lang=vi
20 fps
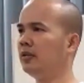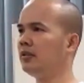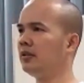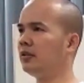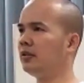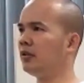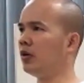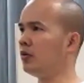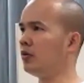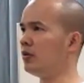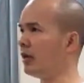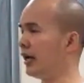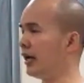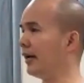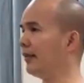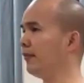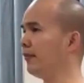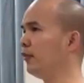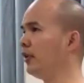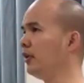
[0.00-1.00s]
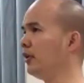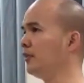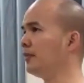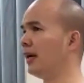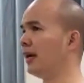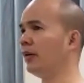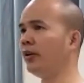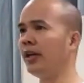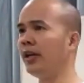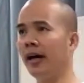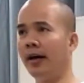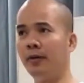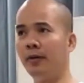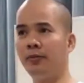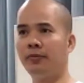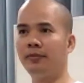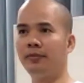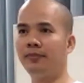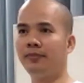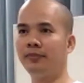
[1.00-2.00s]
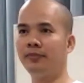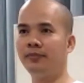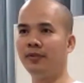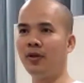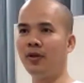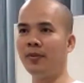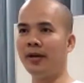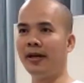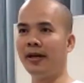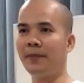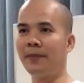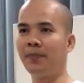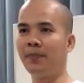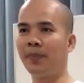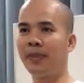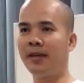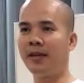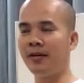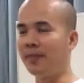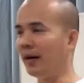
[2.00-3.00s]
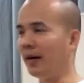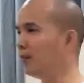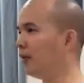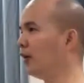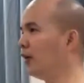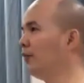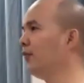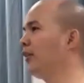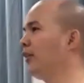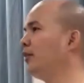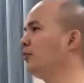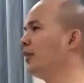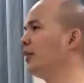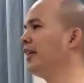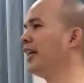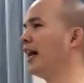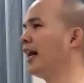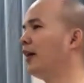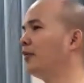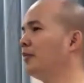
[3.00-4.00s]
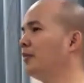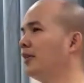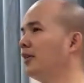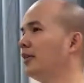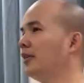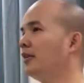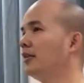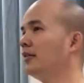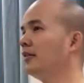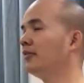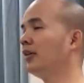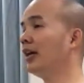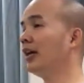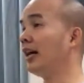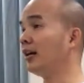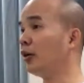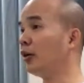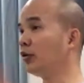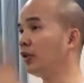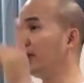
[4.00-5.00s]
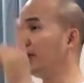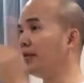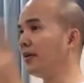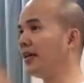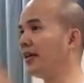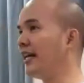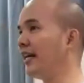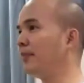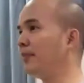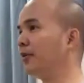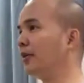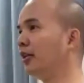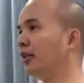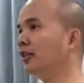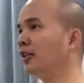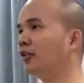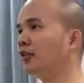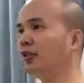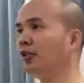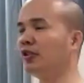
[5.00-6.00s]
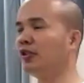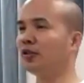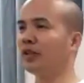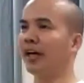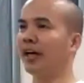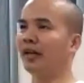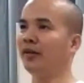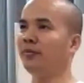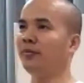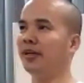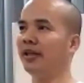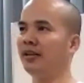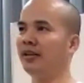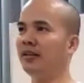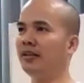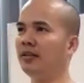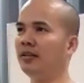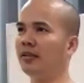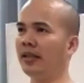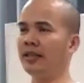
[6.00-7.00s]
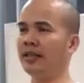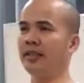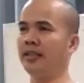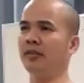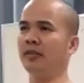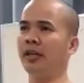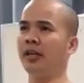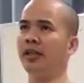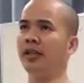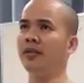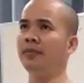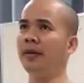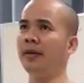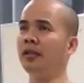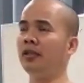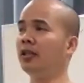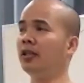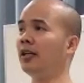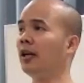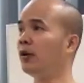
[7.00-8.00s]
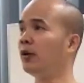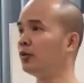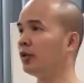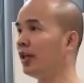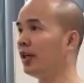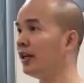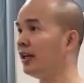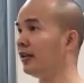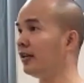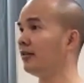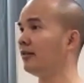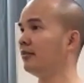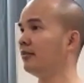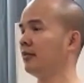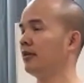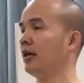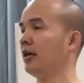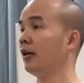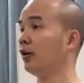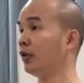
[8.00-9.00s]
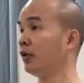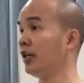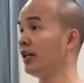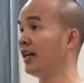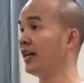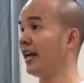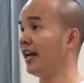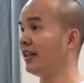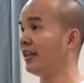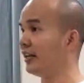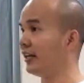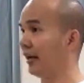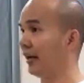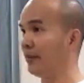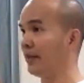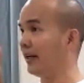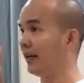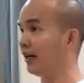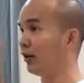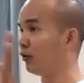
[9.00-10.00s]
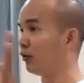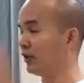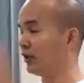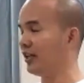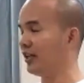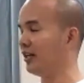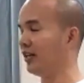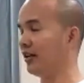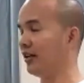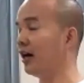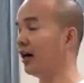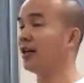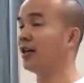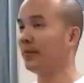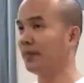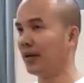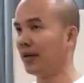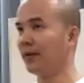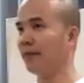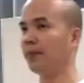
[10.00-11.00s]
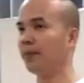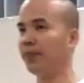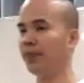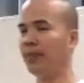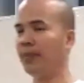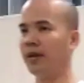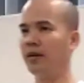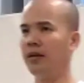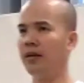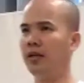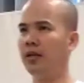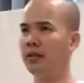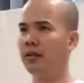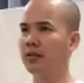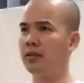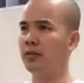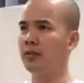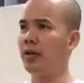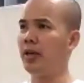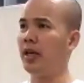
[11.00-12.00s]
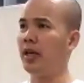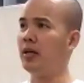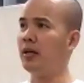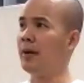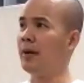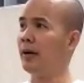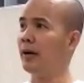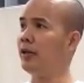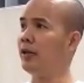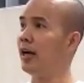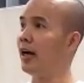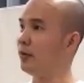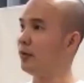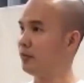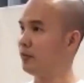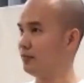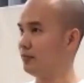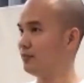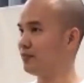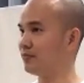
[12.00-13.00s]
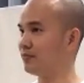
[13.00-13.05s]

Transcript: sao tối ngày em quay cứ bảo đi học đúng không ạ cứ bảo mỗi việc chúng ta đi học và lần đầu tiên mình nghe năm cửa sáu tướng của thầy cũng vậy tại sao thầy cứ bảo cửa đầu tiên lần đầu tiên nghe chị cảm giác lần đầu tiên á, hơi giật mình sao nghe cứ bảo đi học